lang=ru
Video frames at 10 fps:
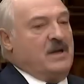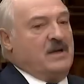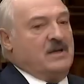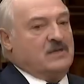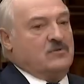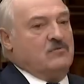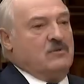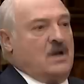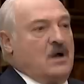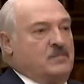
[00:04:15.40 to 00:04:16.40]
ЕАЭС. Ну,
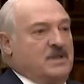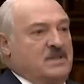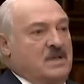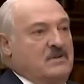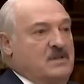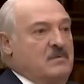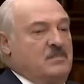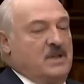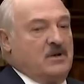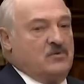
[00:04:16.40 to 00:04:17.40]
вы как представитель
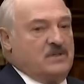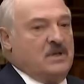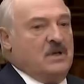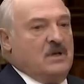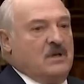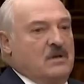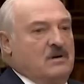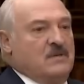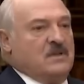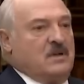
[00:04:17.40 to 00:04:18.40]
Беларуси э,
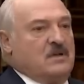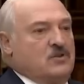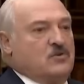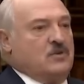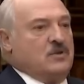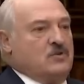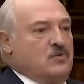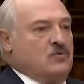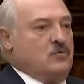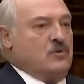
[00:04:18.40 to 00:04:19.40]
в интеграционных
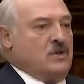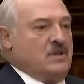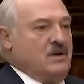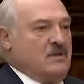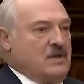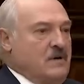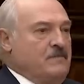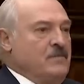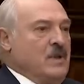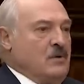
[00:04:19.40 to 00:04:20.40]
структурах, наверное,
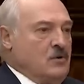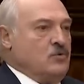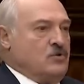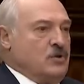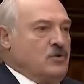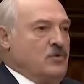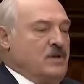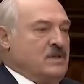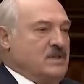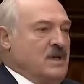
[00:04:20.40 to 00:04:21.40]
лучше
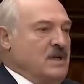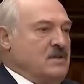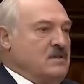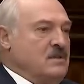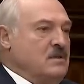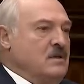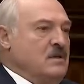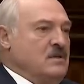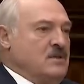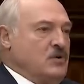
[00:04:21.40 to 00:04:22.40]
других знаете
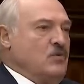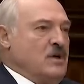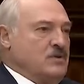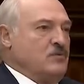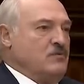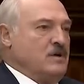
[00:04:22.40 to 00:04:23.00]
ситуацию